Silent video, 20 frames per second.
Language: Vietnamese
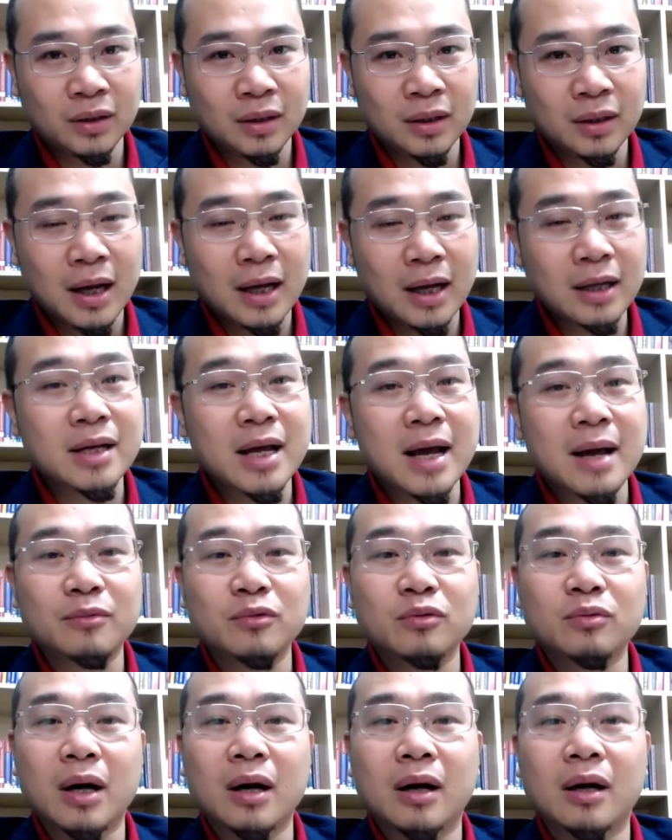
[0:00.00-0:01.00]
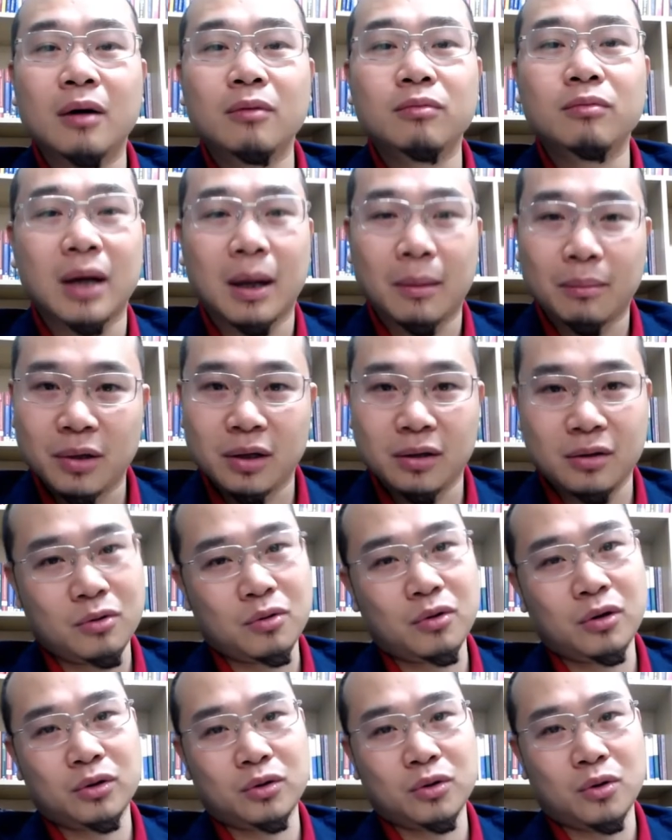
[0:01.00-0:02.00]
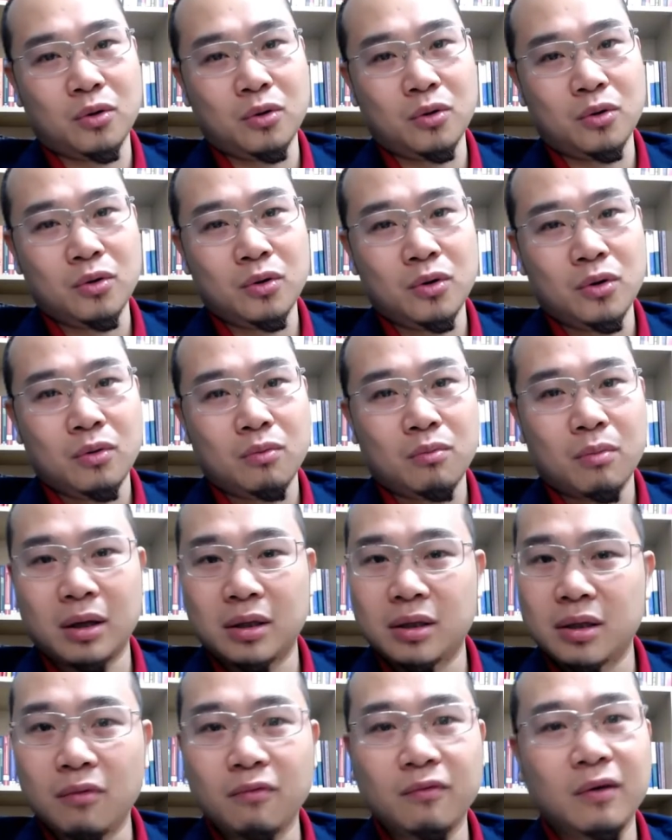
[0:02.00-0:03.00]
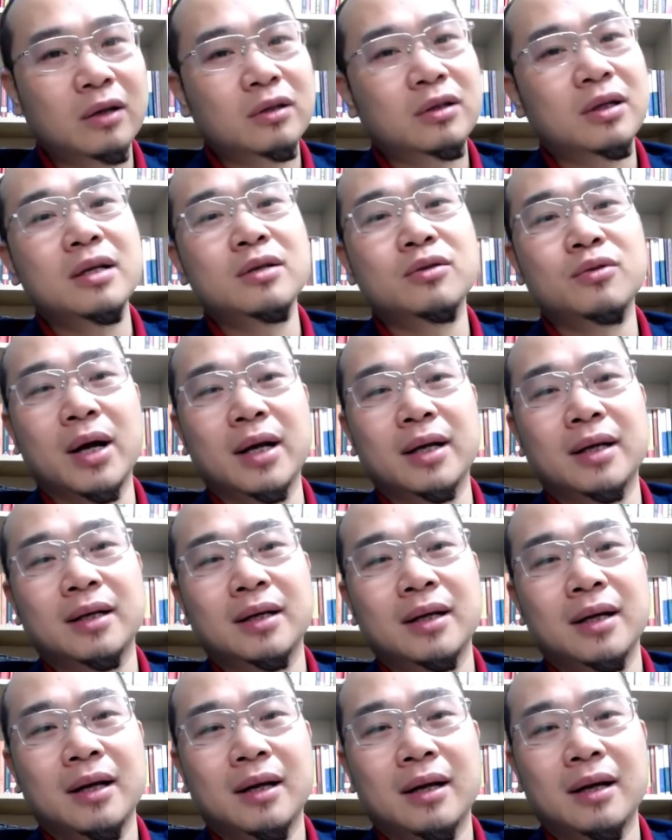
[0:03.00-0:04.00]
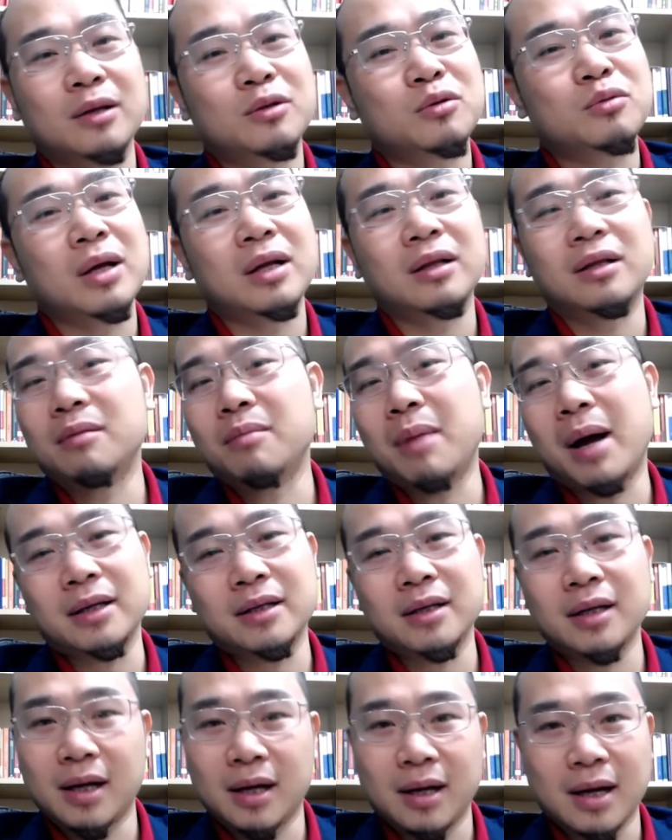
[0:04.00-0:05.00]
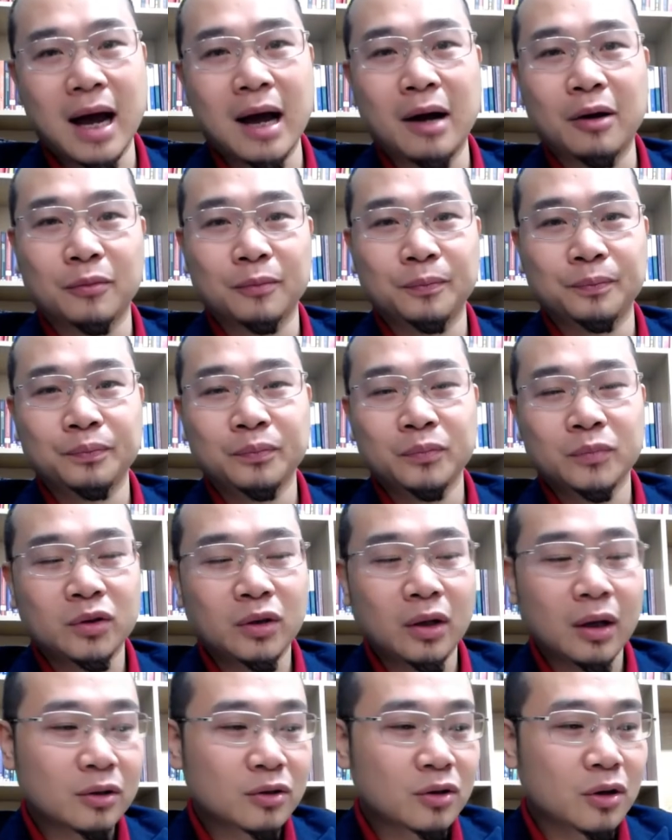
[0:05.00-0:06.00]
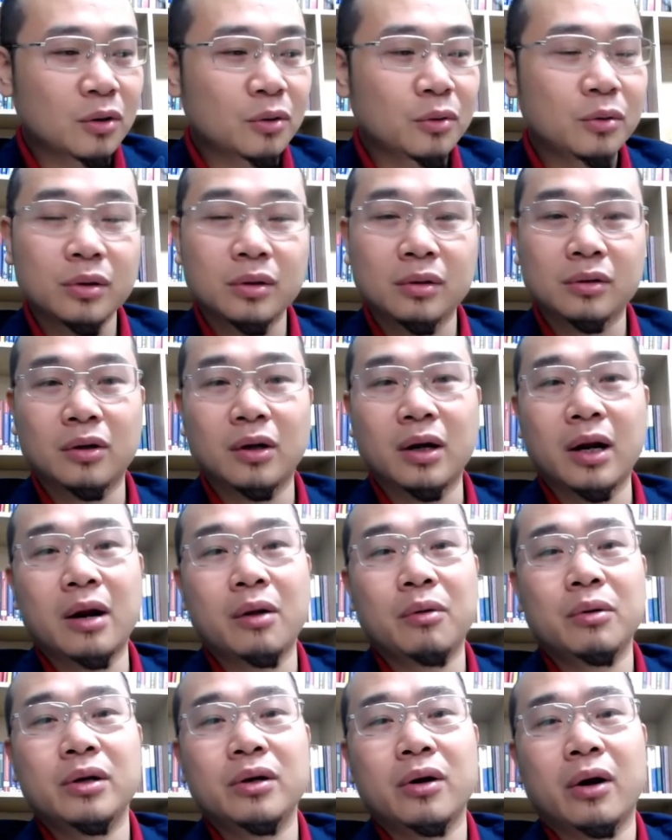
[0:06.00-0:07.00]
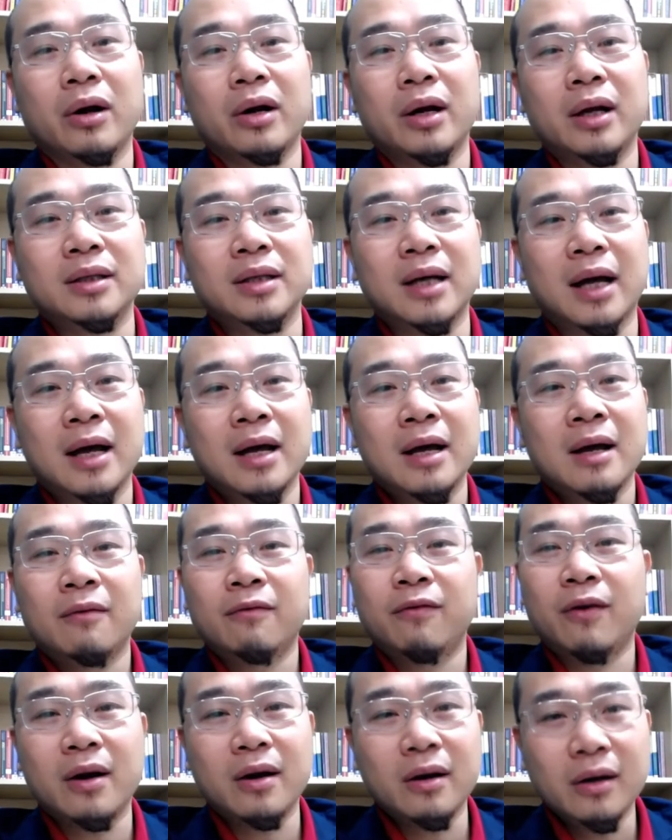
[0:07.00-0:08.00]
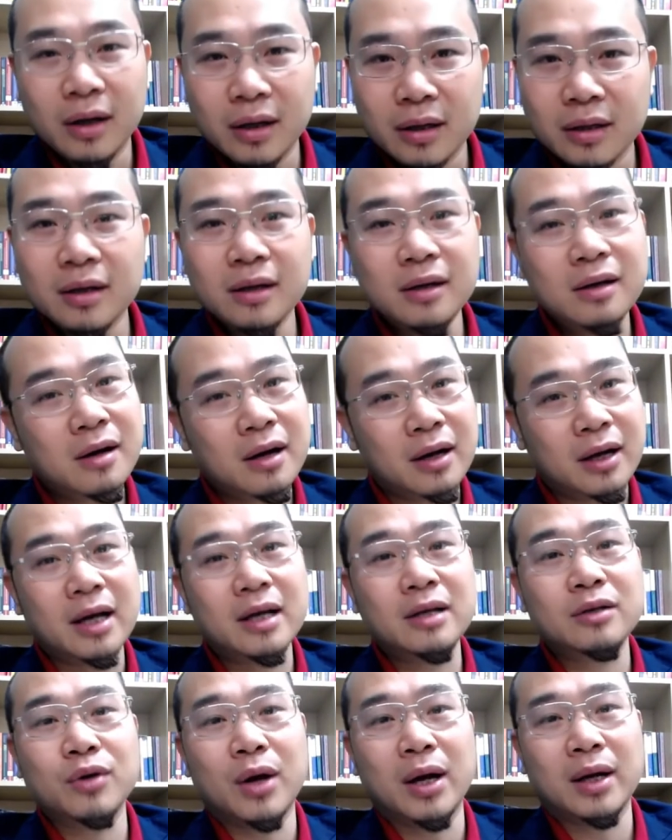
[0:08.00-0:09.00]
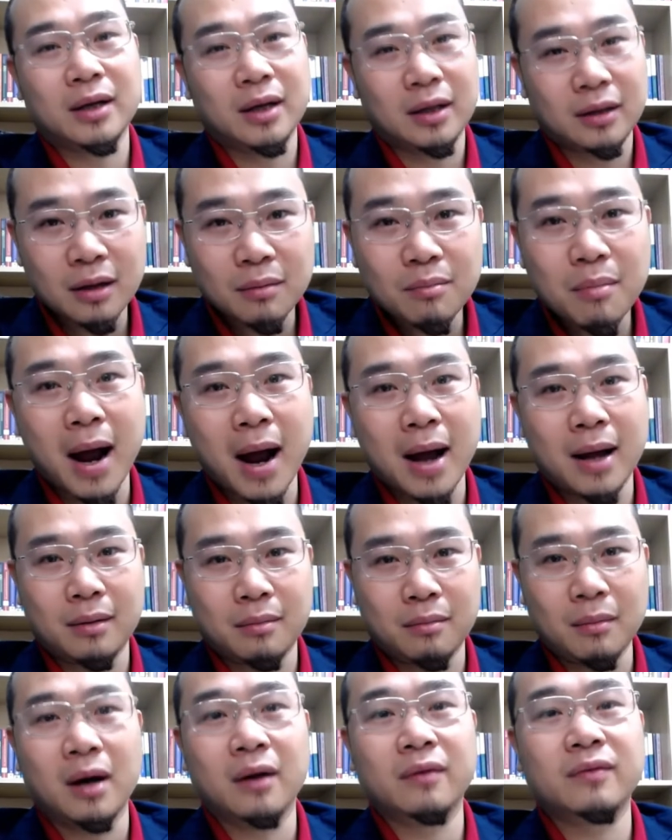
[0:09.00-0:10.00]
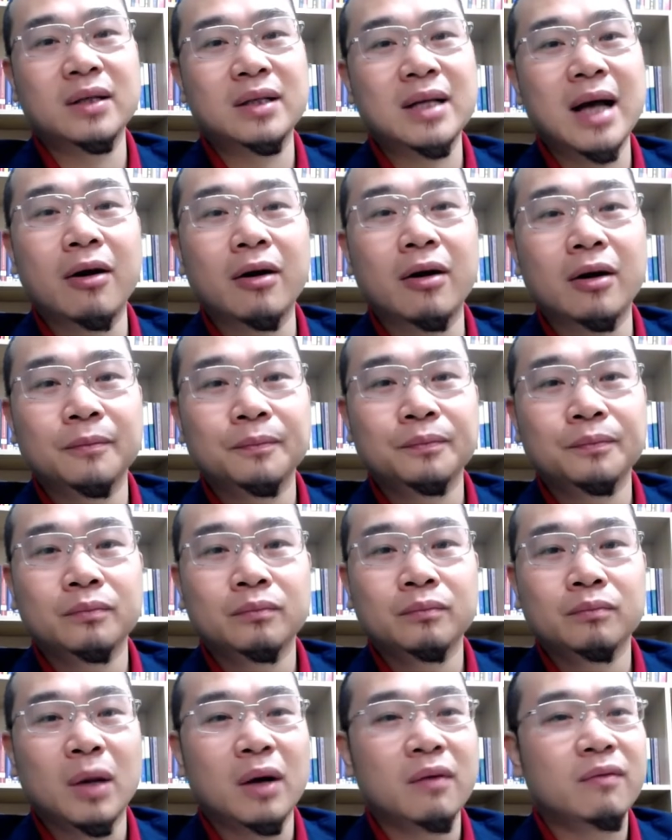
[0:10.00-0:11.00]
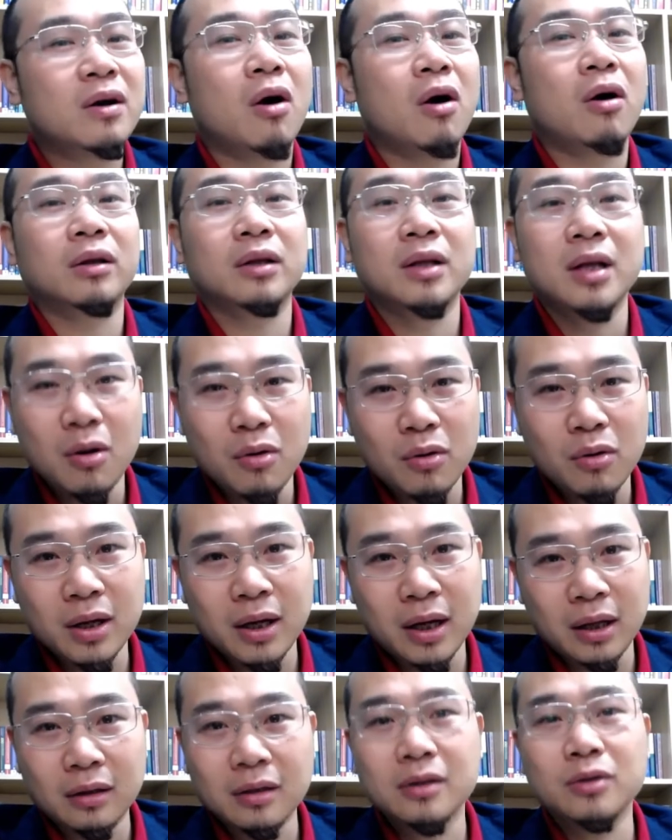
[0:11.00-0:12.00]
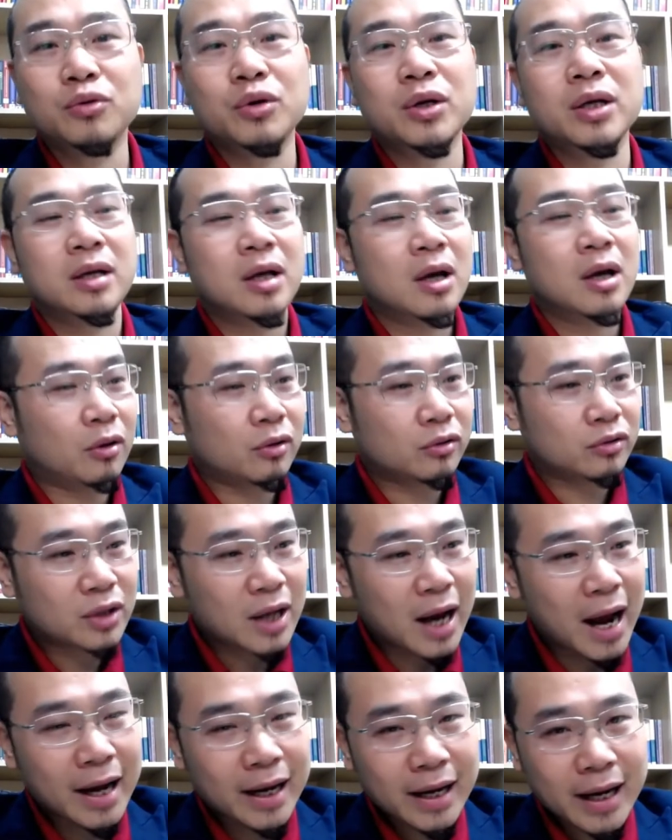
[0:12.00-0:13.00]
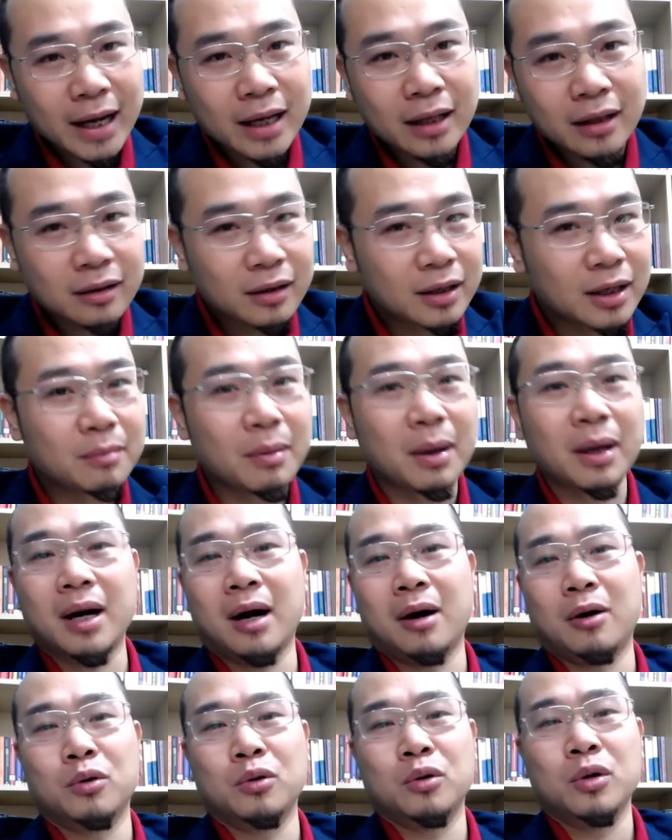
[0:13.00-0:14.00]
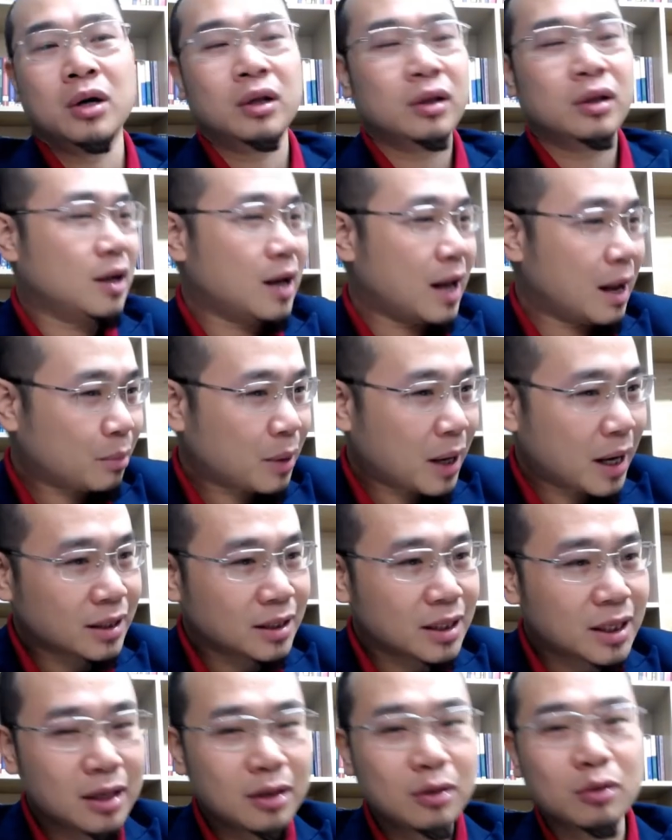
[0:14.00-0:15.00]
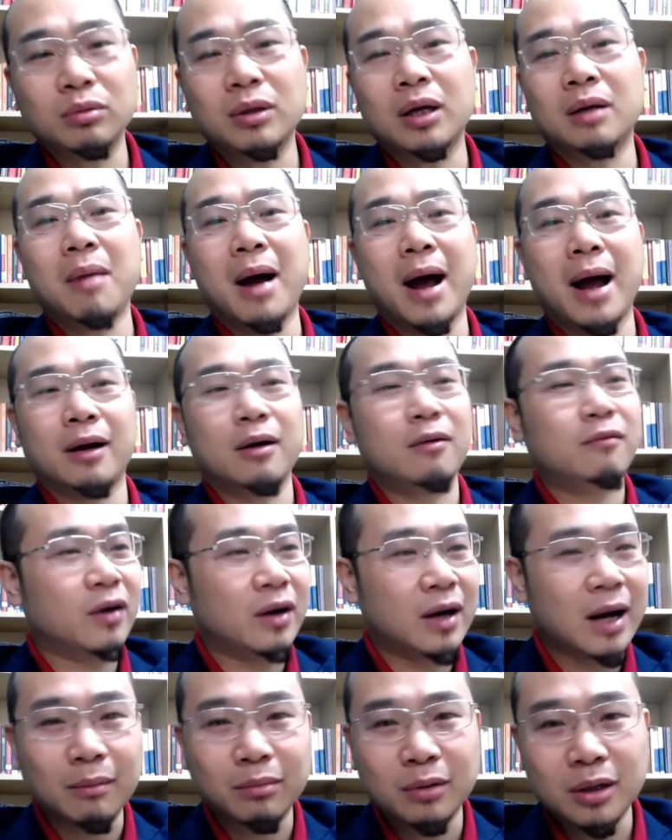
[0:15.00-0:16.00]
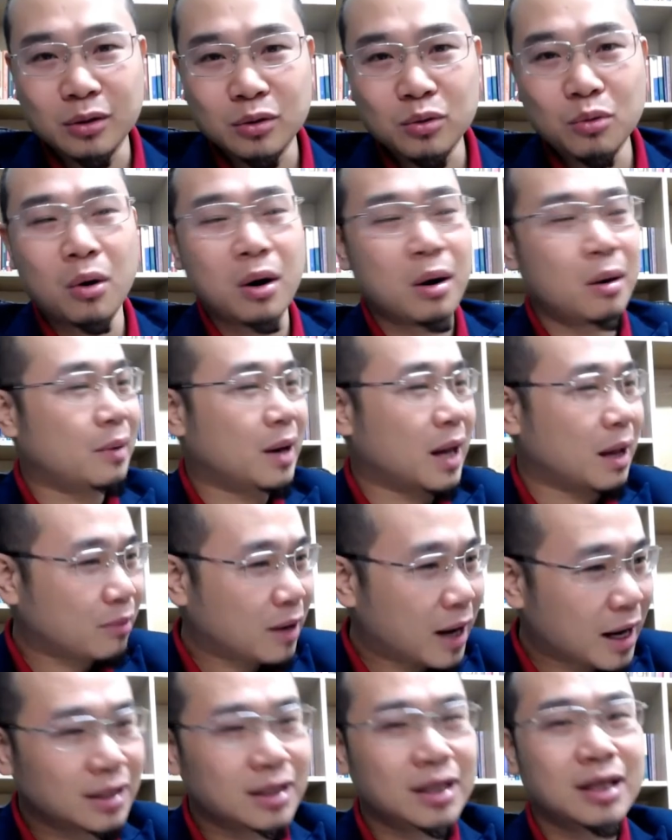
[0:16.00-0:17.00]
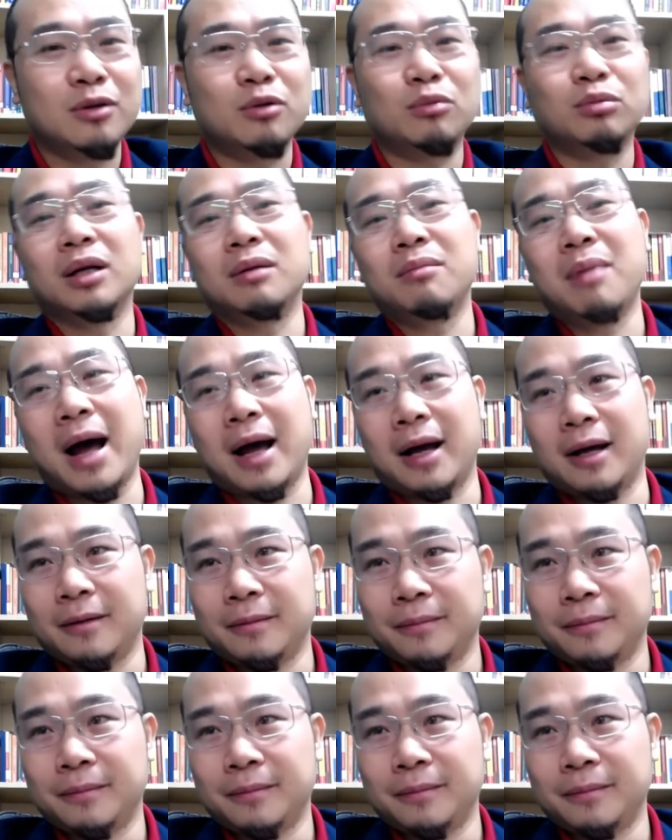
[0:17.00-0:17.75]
Anh chị em chúng ta không nắm được những con số mà xông vào kinh doanh là chúng ta thất bại rất là cao. Tức là cho, cho nên là Huy nói là gì ạ? Phần lớn những người kinh doanh là thất bại. Bởi vì sao ạ? Bởi vì họ thiếu đi cái tư duy. Họ sai ngay từ khi bắt đầu. Thì làm cái gì cũng thất bại. Không phải làm thịt chua mà làm cái gì cũng thất bại.